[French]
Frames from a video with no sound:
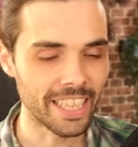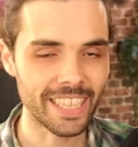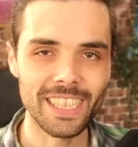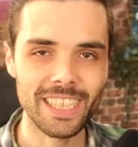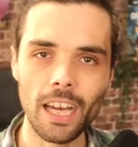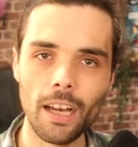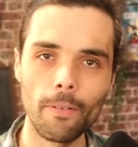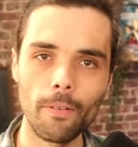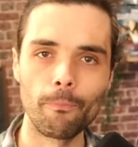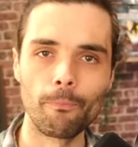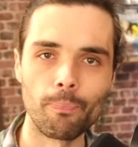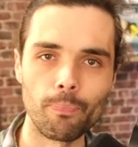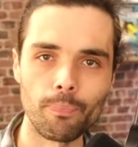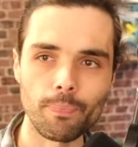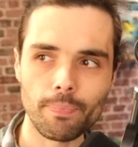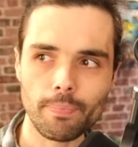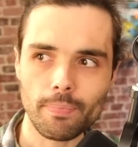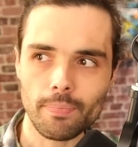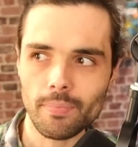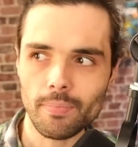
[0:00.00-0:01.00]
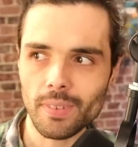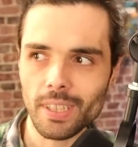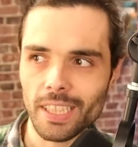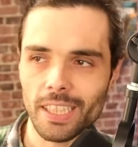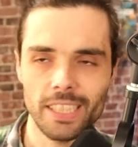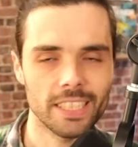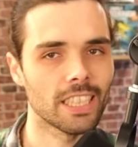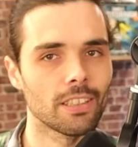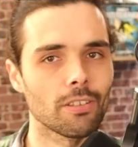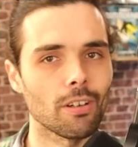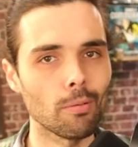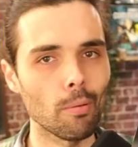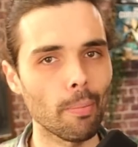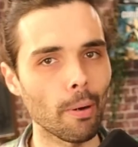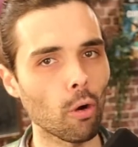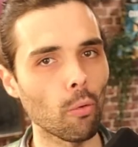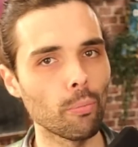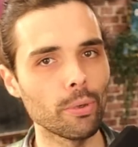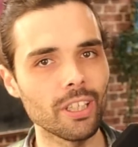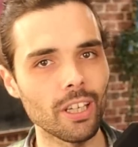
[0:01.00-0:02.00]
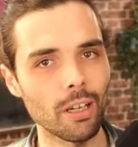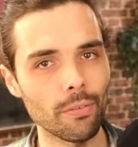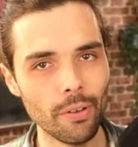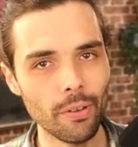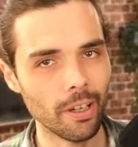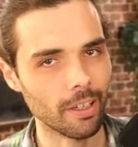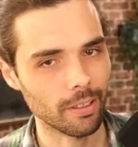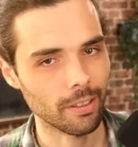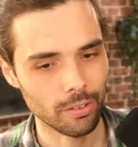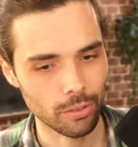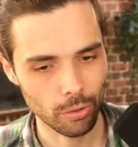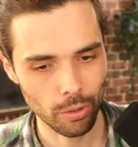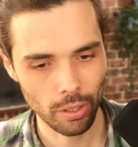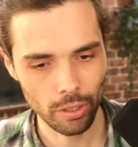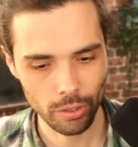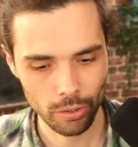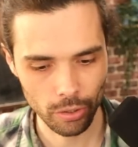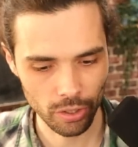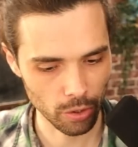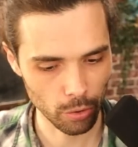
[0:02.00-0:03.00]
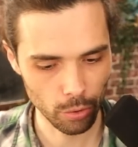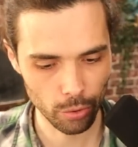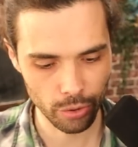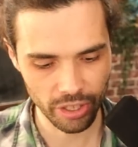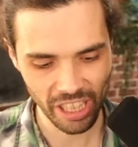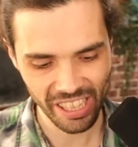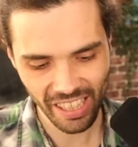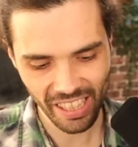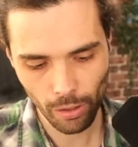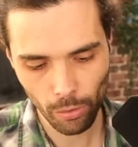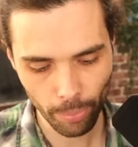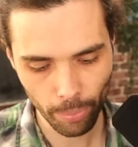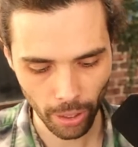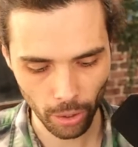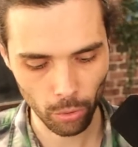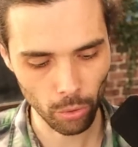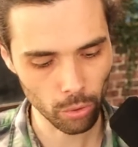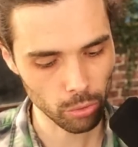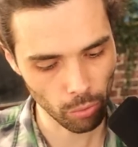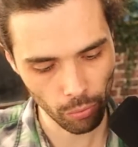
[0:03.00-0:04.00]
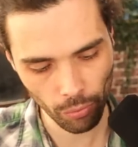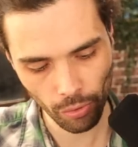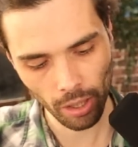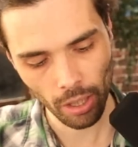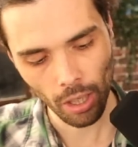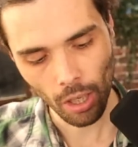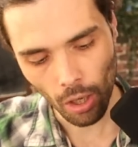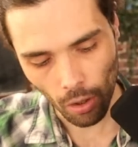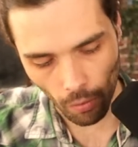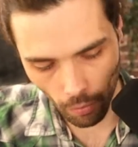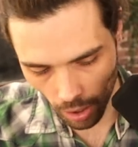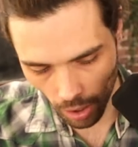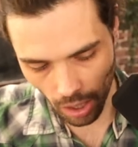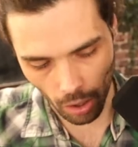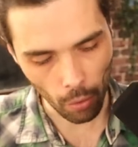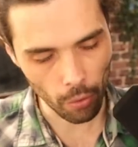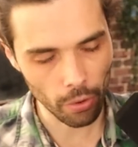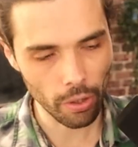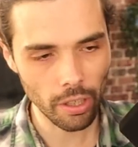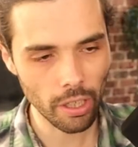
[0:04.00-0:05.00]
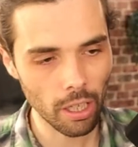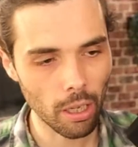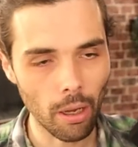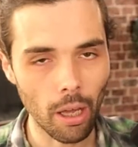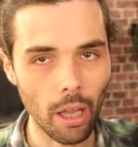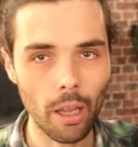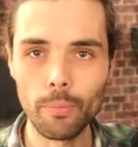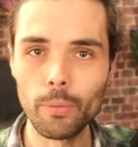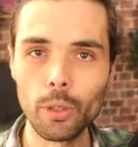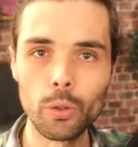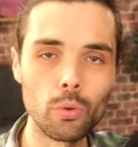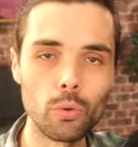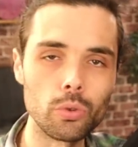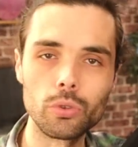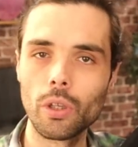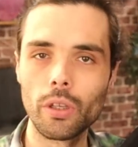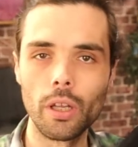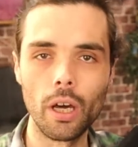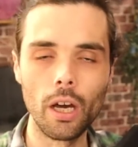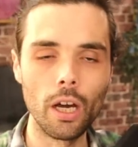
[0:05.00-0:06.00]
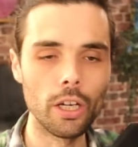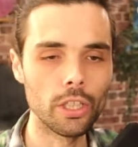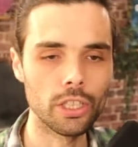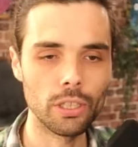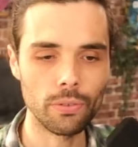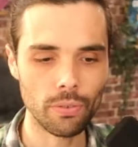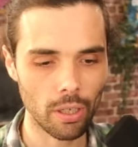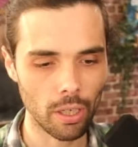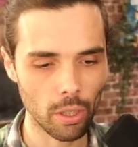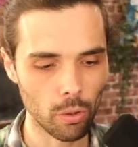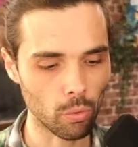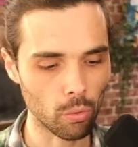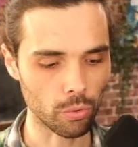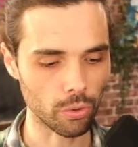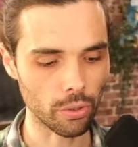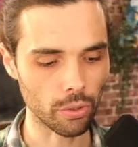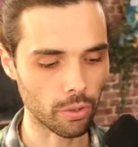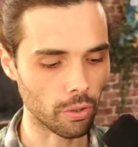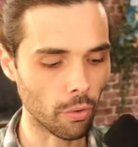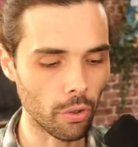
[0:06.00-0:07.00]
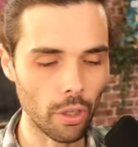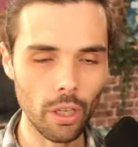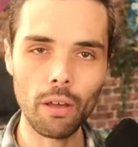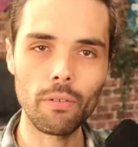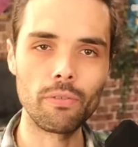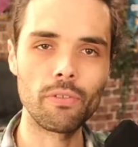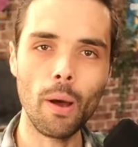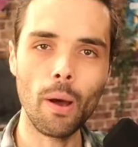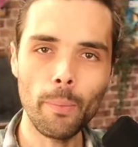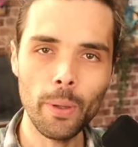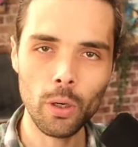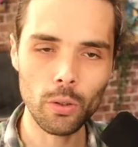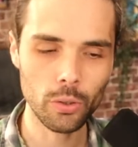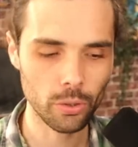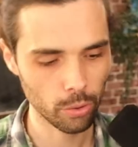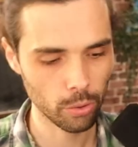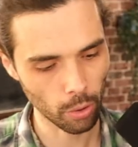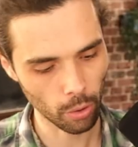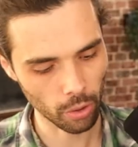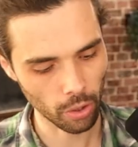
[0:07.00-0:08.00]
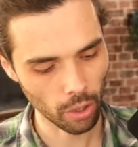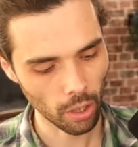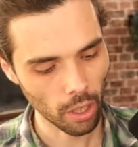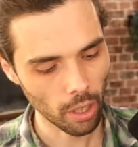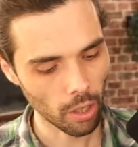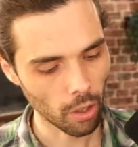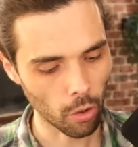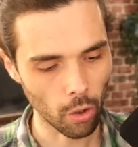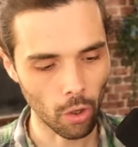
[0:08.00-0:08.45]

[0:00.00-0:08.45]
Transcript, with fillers: Et ça, c'est vraiment pas compliqué à faire, tu vois. C'est juste t'étales une préco, tu fais, voilà, on en a, admettons, je donne un, chiffre à la compte, hein. on en a 20 000 en stock.